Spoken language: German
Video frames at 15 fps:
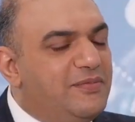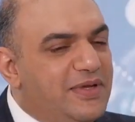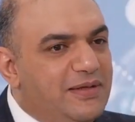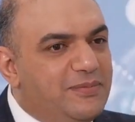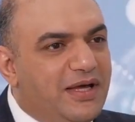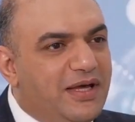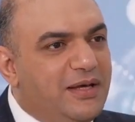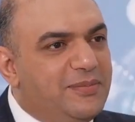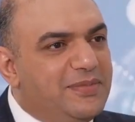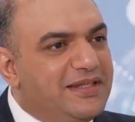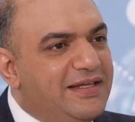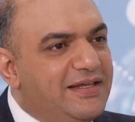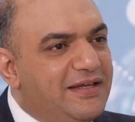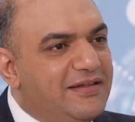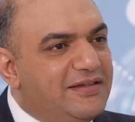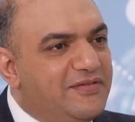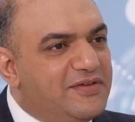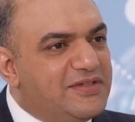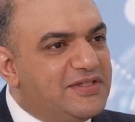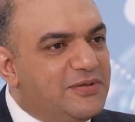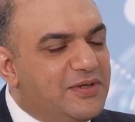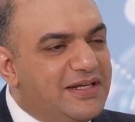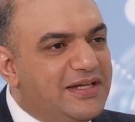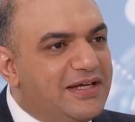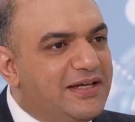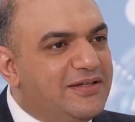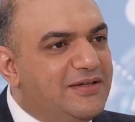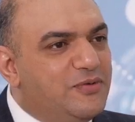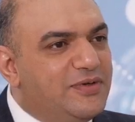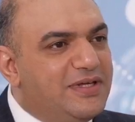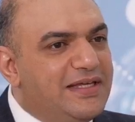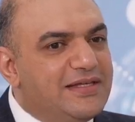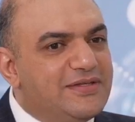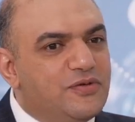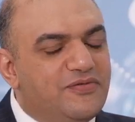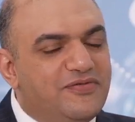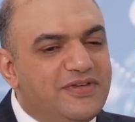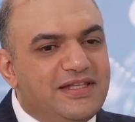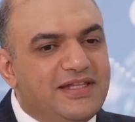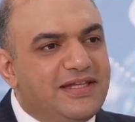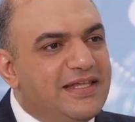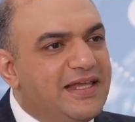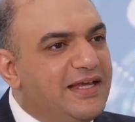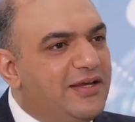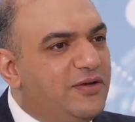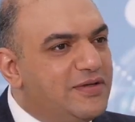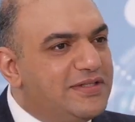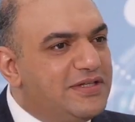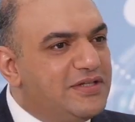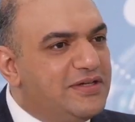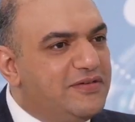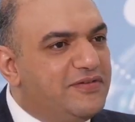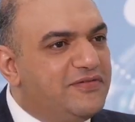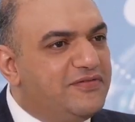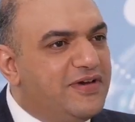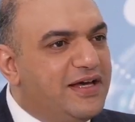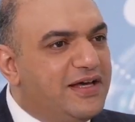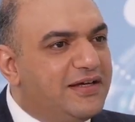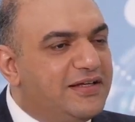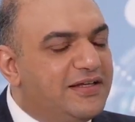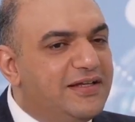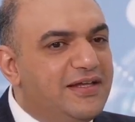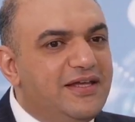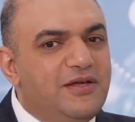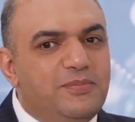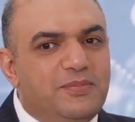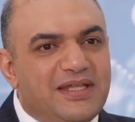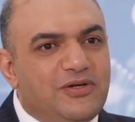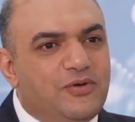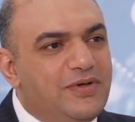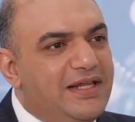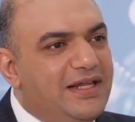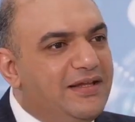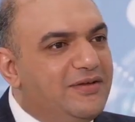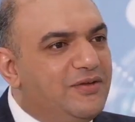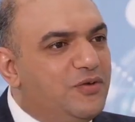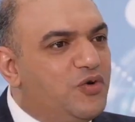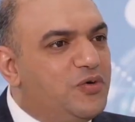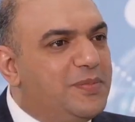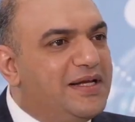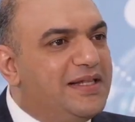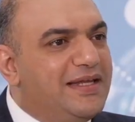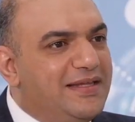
im Rahmen der interventionellen Radiologie sowie die diagnostischen Verfahren mit Kollegen nochmal